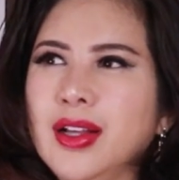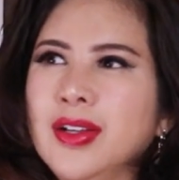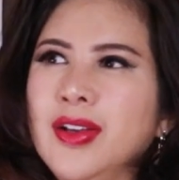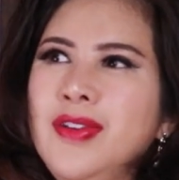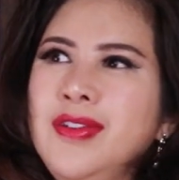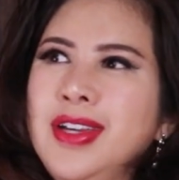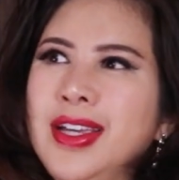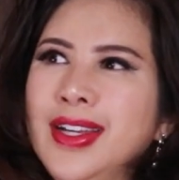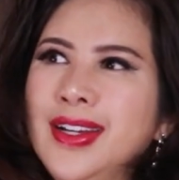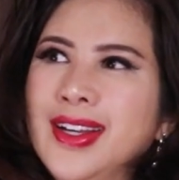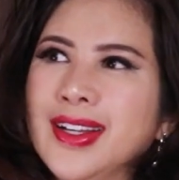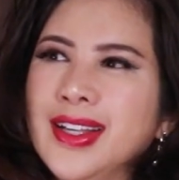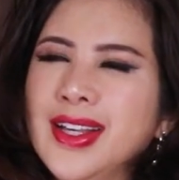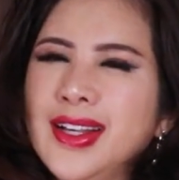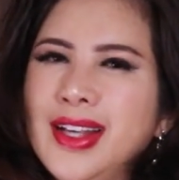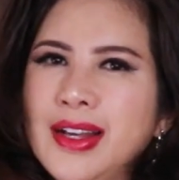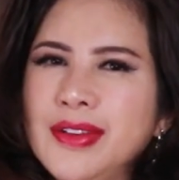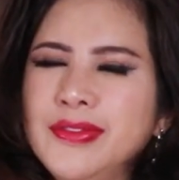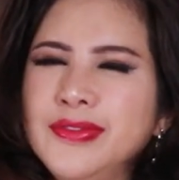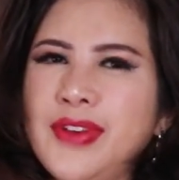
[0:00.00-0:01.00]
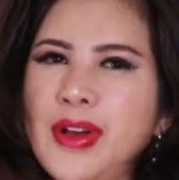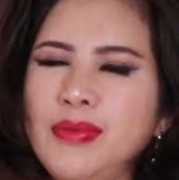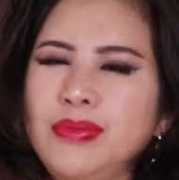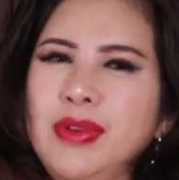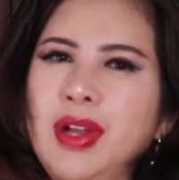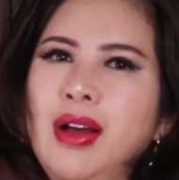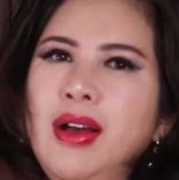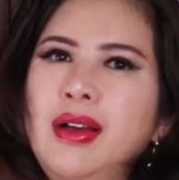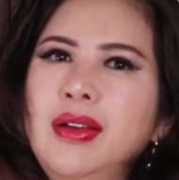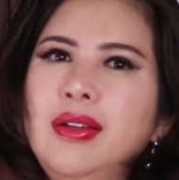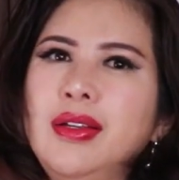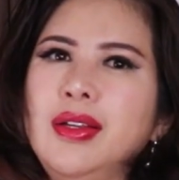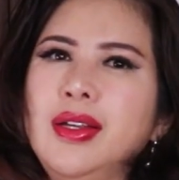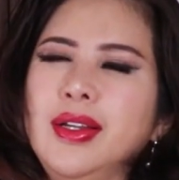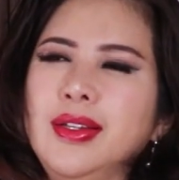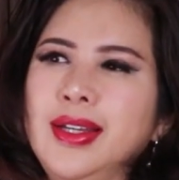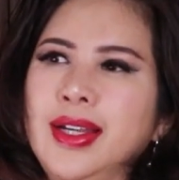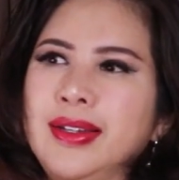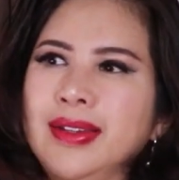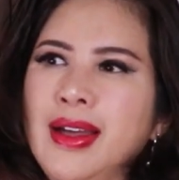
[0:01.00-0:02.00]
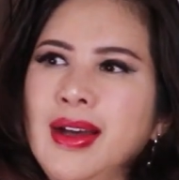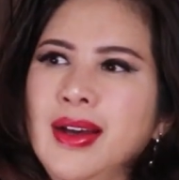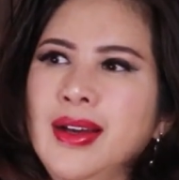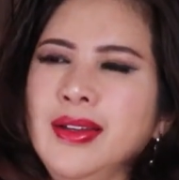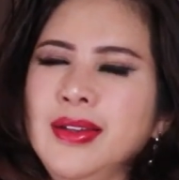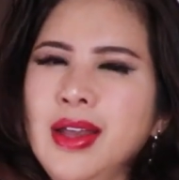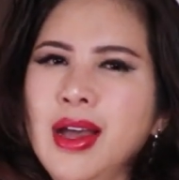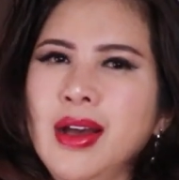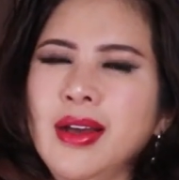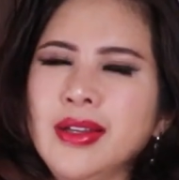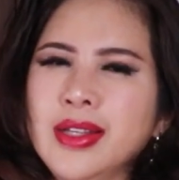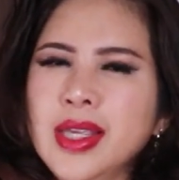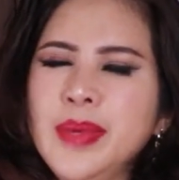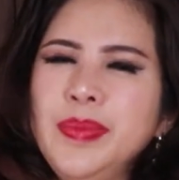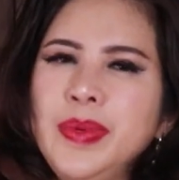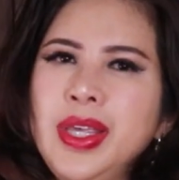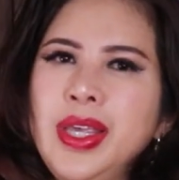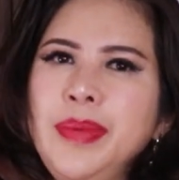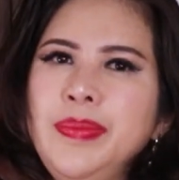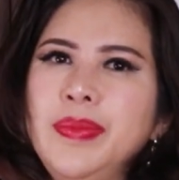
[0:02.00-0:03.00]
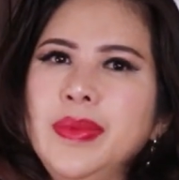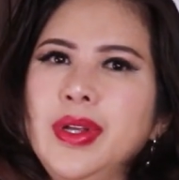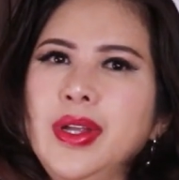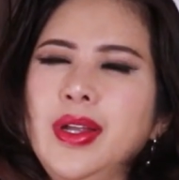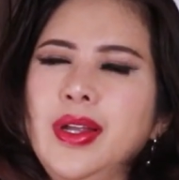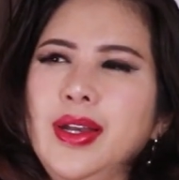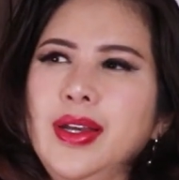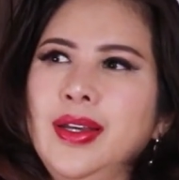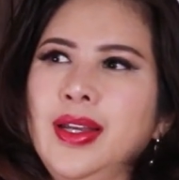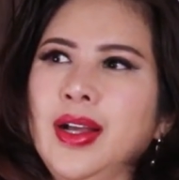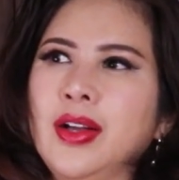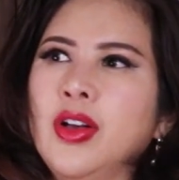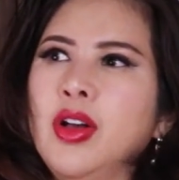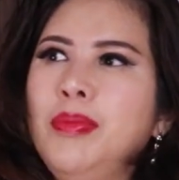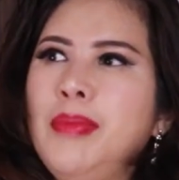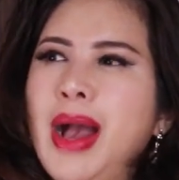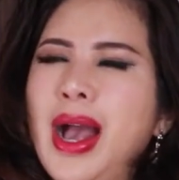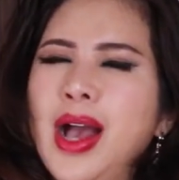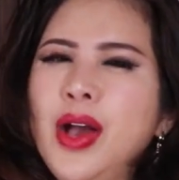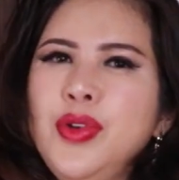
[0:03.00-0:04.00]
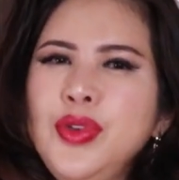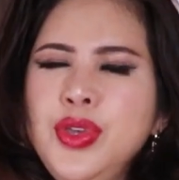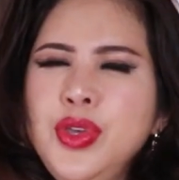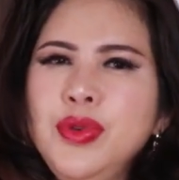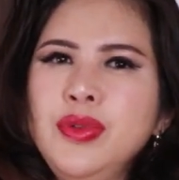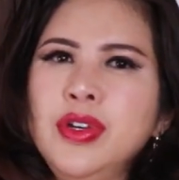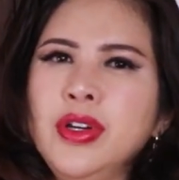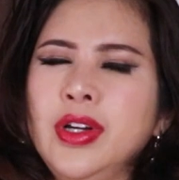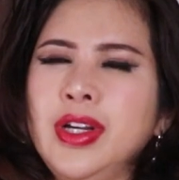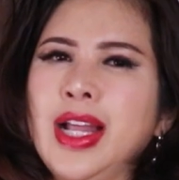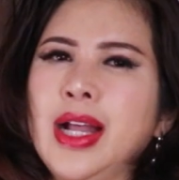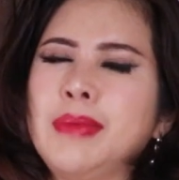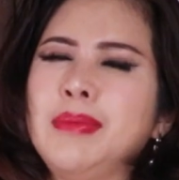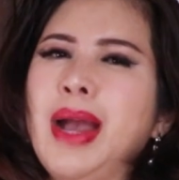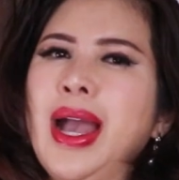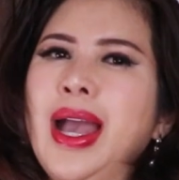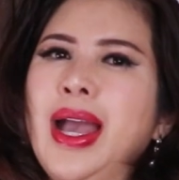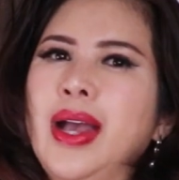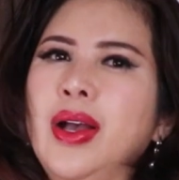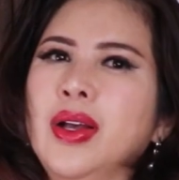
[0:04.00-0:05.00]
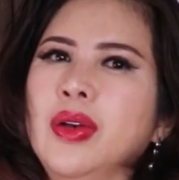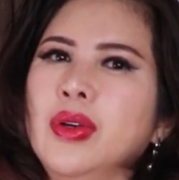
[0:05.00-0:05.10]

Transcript: có nghĩa là cái căn phòng đó là đời đời kiếp kiếp là có bao nhiêu người đàn bà